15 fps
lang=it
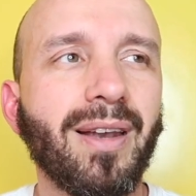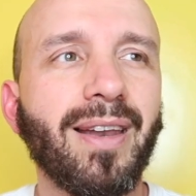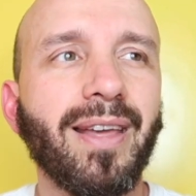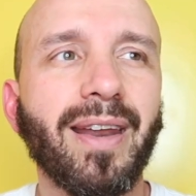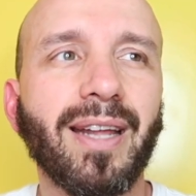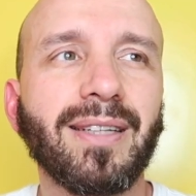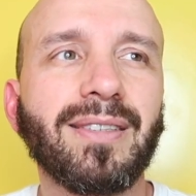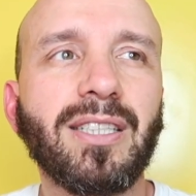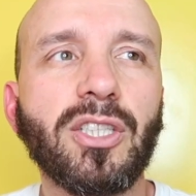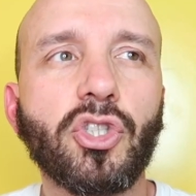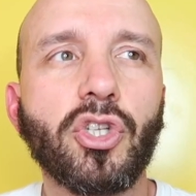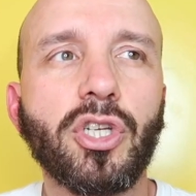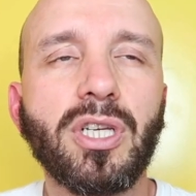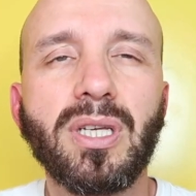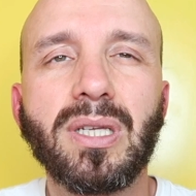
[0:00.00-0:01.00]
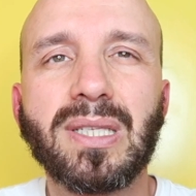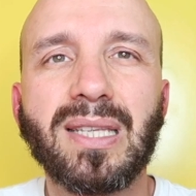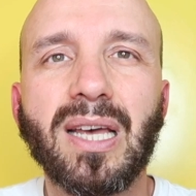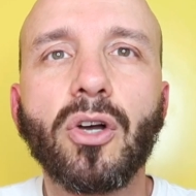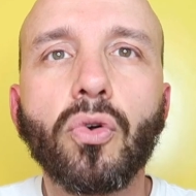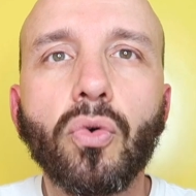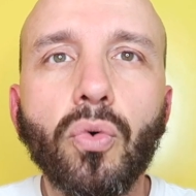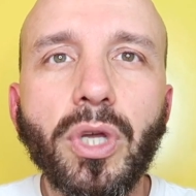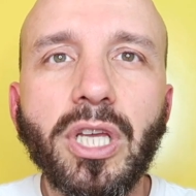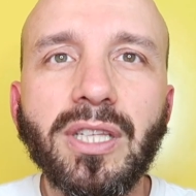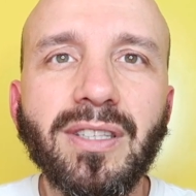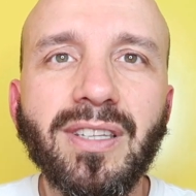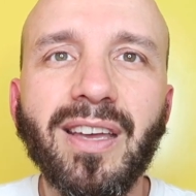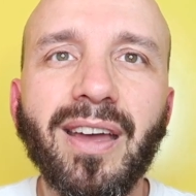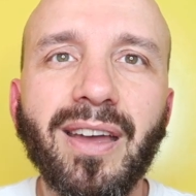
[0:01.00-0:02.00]
le radici
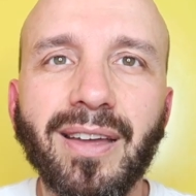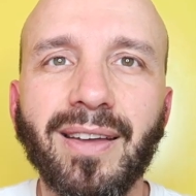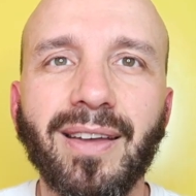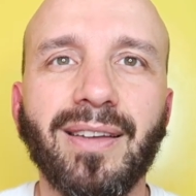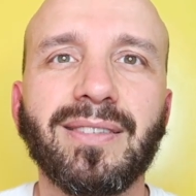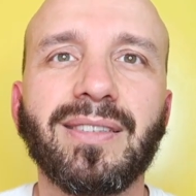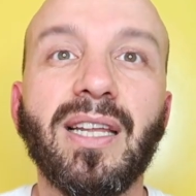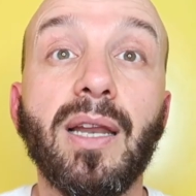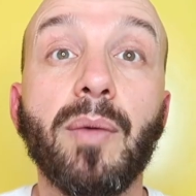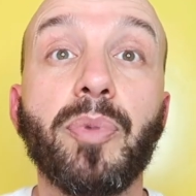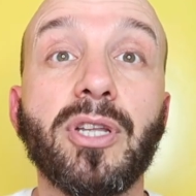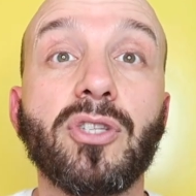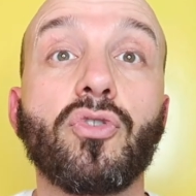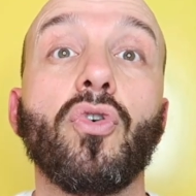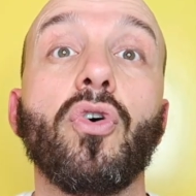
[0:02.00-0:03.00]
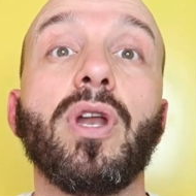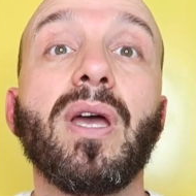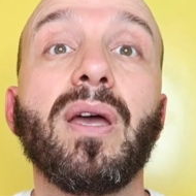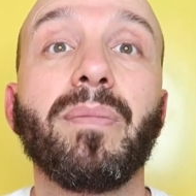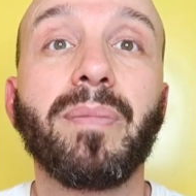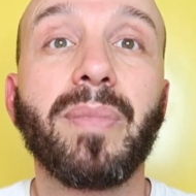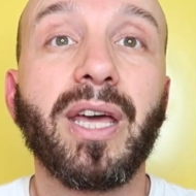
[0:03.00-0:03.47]
sanguigne delle persone